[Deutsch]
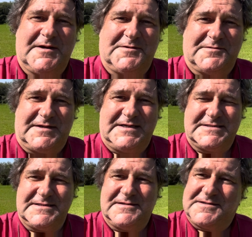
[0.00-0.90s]
Und hier
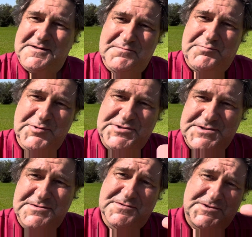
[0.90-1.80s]
sind in
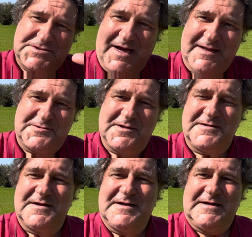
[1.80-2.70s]
Büsten und
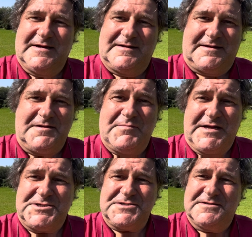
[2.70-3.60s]
Statuen die
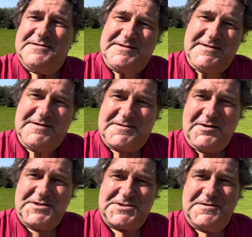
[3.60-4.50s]
Menschen, die die
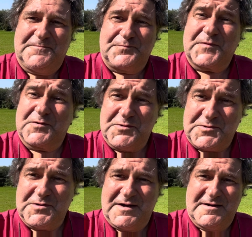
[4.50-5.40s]
deutsche
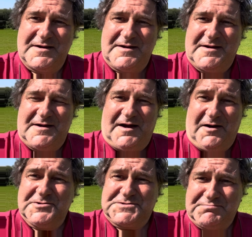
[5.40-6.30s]
Kultur
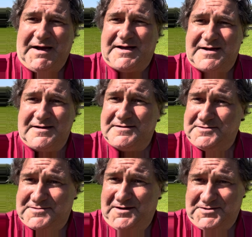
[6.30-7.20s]
ausmachen
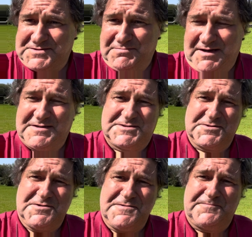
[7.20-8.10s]
oder ausmachen
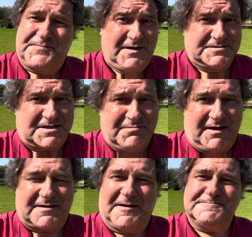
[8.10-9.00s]
sollen,
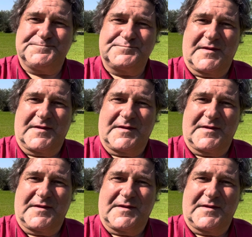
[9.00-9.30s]
ausgemacht haben,